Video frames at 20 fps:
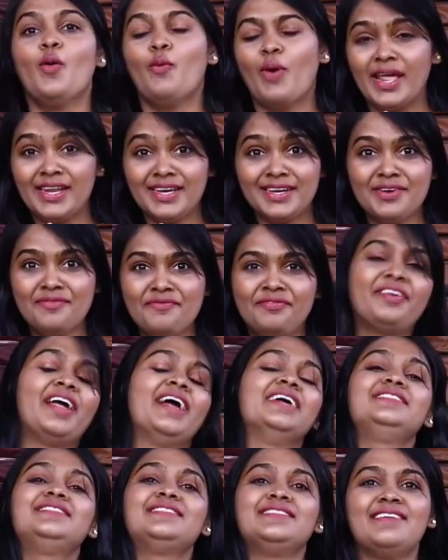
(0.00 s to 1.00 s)
வணக்கம்
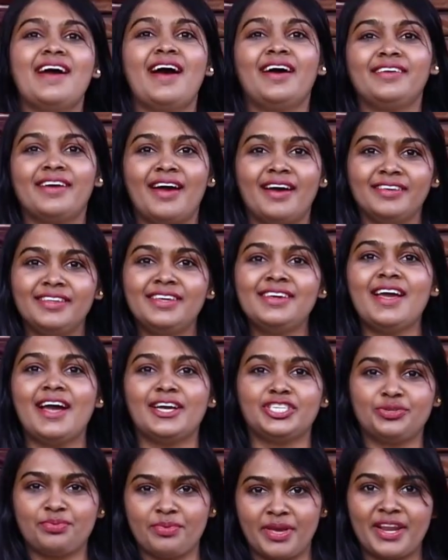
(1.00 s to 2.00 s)
ஃப்ரெண்ட்ஸ் நான் ராணி
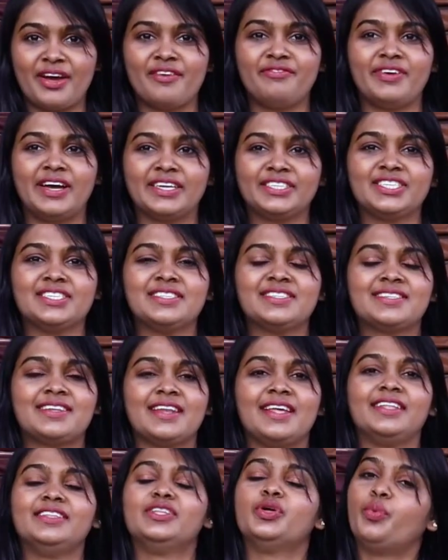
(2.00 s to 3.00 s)
அஜ்மீரா
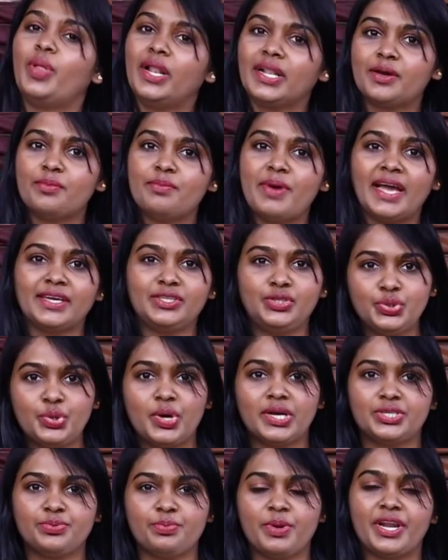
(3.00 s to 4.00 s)
ஃபேஷன்ஸ்லேருந்து வெல்கம் பேக் டு
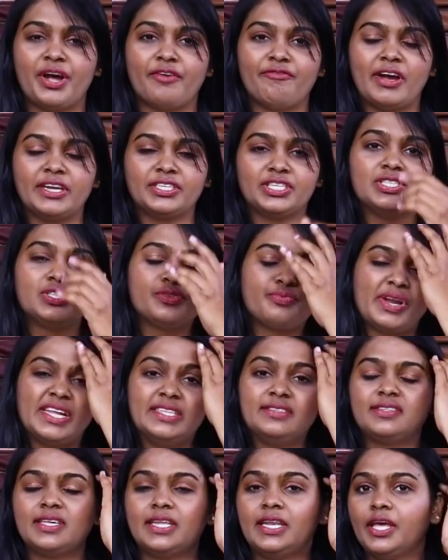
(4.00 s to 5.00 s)
அஜ்மீரா ஃபேஷன்ஸ்
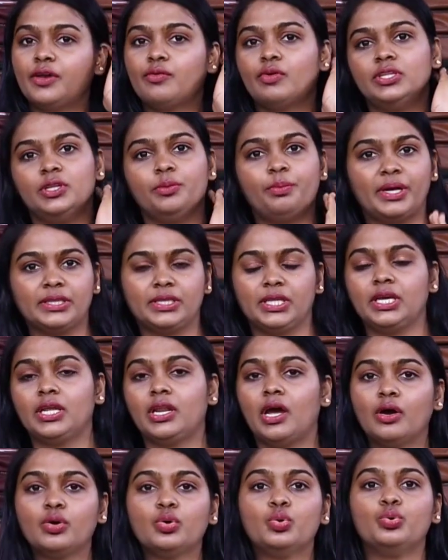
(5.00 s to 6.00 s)
ஃப்ரெண்ட்ஸ் இன்றைக்கி வந்து
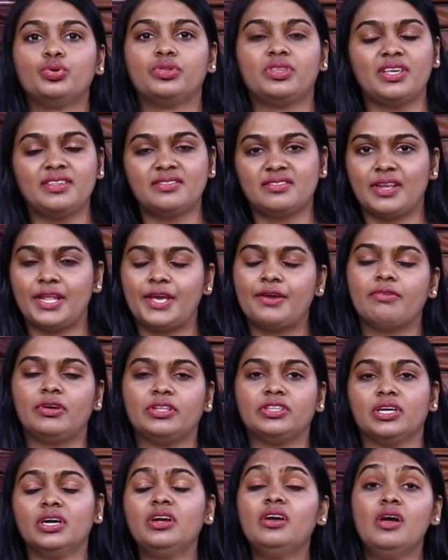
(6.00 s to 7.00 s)
பார்த்தீங்கன்னா குர்த்திஸ்லேயே
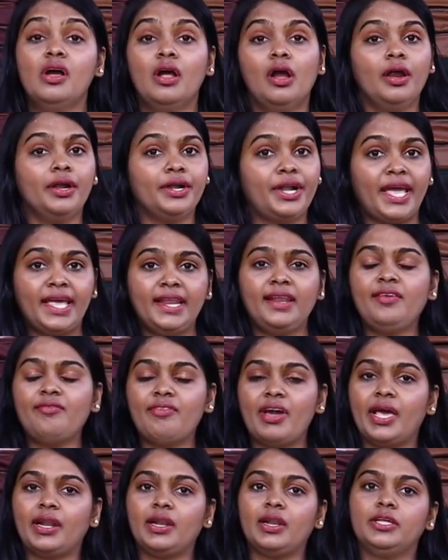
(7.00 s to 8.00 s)
வந்து டெய்லி
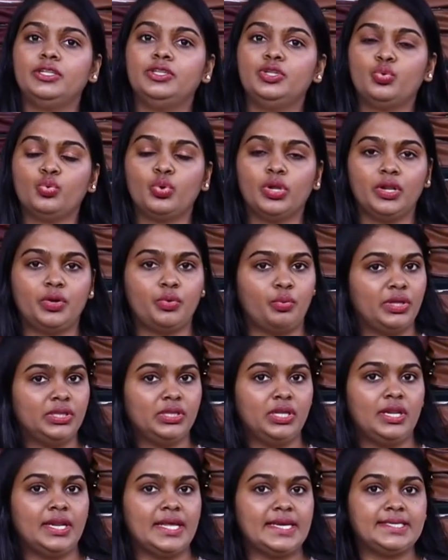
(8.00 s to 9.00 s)
வேர்லேருந்து உங்களுக்கு
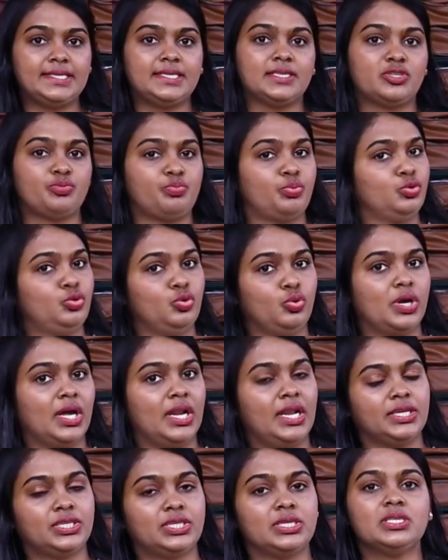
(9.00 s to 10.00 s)
வந்து லேட்டஸ்ட் புது
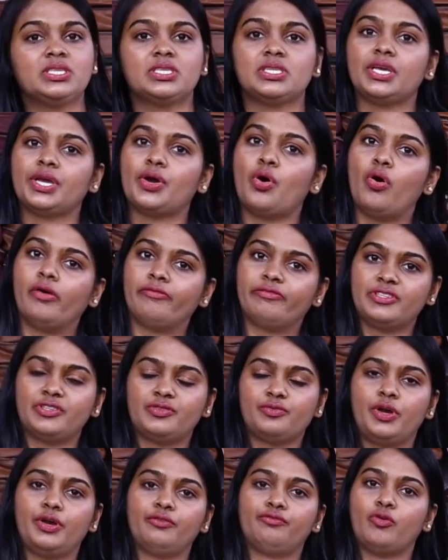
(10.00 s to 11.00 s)
கலெக்ஷன்ஸ் நீங்கள்
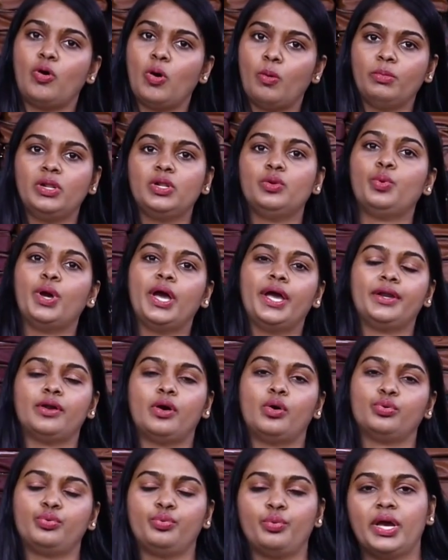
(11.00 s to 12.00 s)
ஆஃபீஸ் வேர் ஃபார்மல் வேர்
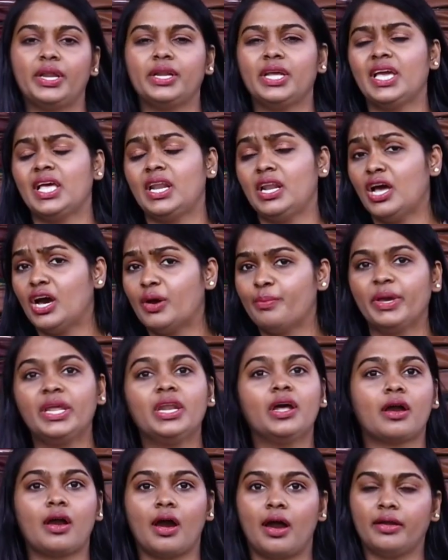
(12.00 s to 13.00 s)
அவுட் வேர் எல்லாமே
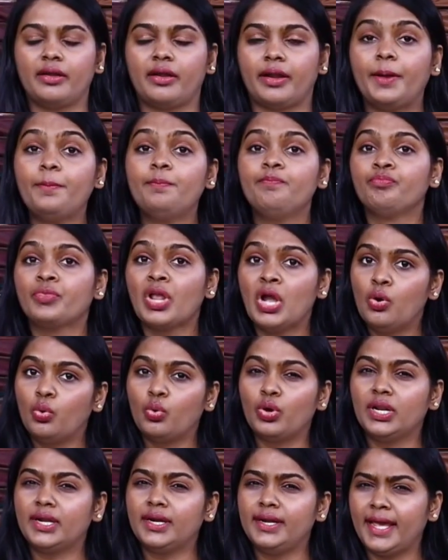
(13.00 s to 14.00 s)
நான் காட்டுறேன்
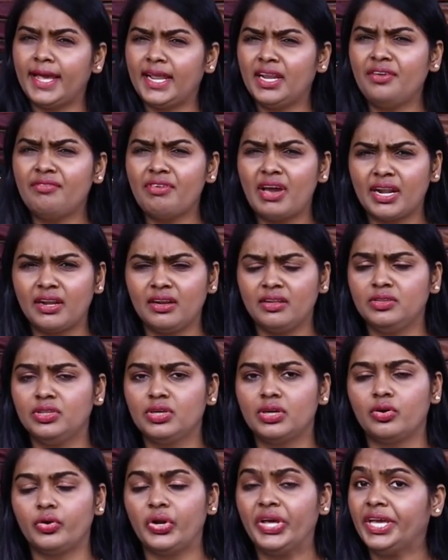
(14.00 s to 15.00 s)
உங்களுக்கு டெய்லி
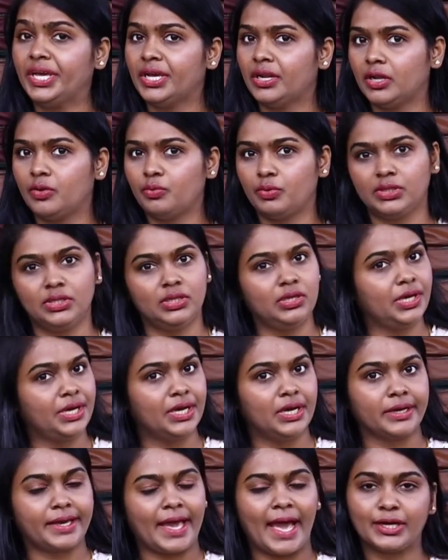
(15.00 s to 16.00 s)
வேர்லேருந்து கூட எங்களுக்கு வந்து
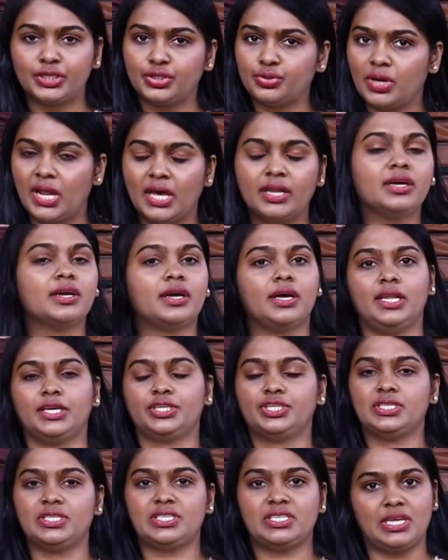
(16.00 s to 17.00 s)
இங்கே கேஷுவலான
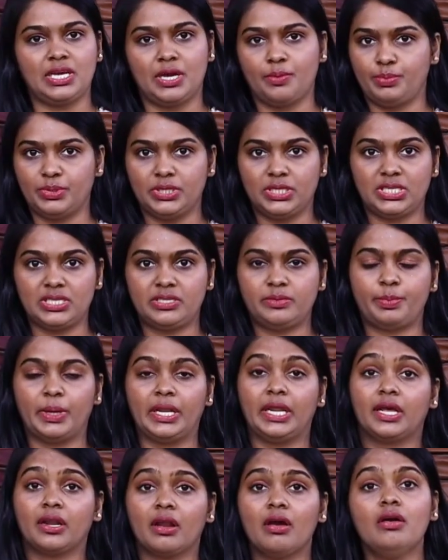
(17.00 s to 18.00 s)
கலெக்ஷன்ஸ் நீங்கள் பர்ச்சேஸ்
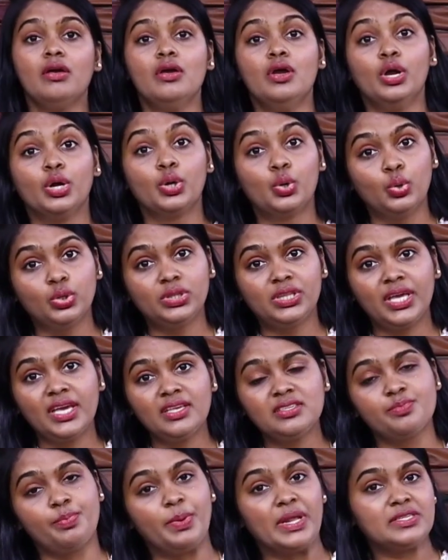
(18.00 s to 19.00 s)
பண்ணிக்கலாம்
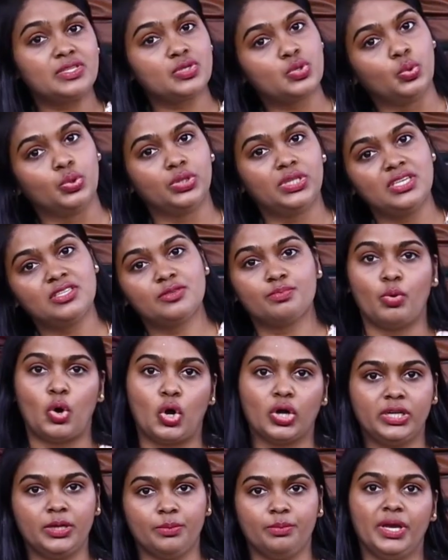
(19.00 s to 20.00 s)
குர்த்திஸ் ப்ளஸ் குர்த்திஸ்
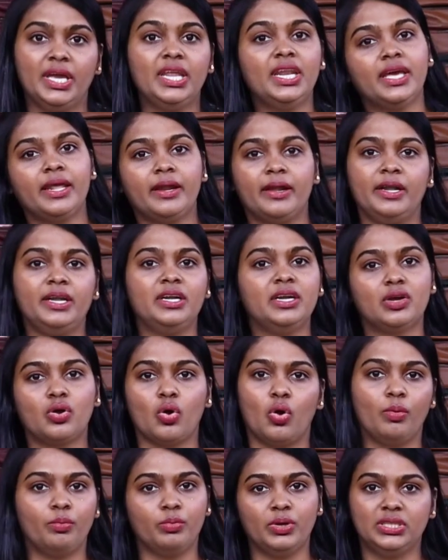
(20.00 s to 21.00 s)
பாட்டம் இன்றைக்கி ரெண்டு
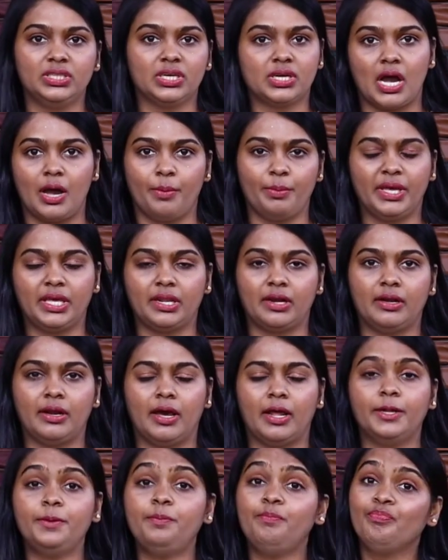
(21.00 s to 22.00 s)
காம் இது
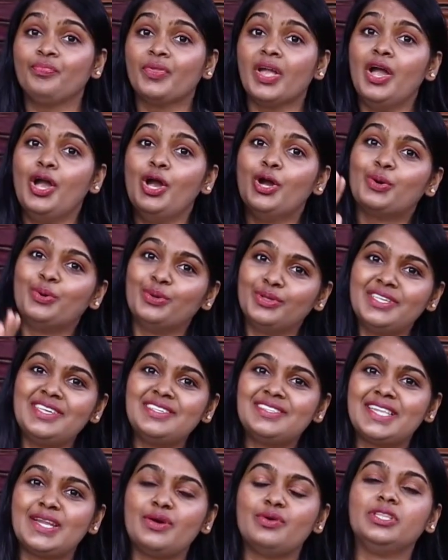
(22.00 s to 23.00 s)
காமிக்கிறேன் நான்
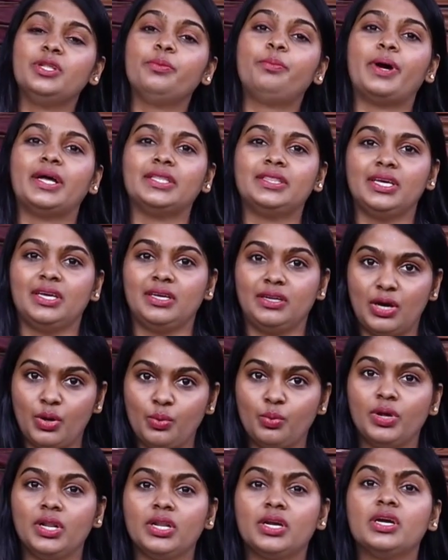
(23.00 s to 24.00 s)
குர்த்தீஸில் வந்து பார்த்தீங்கன்னா
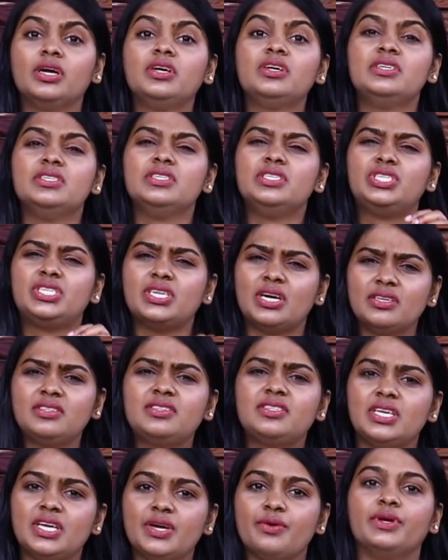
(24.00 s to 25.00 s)
உங்களுக்கு
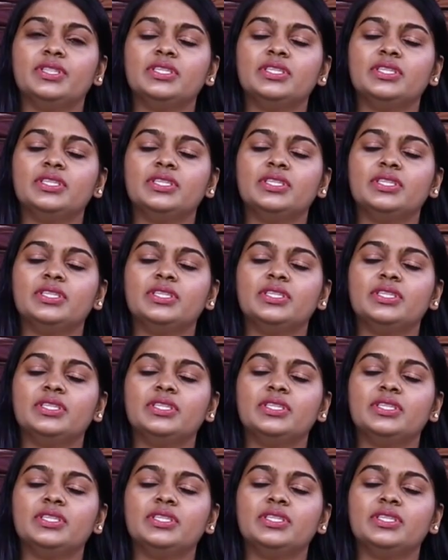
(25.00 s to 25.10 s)
ஜஸ்ட் இங்கே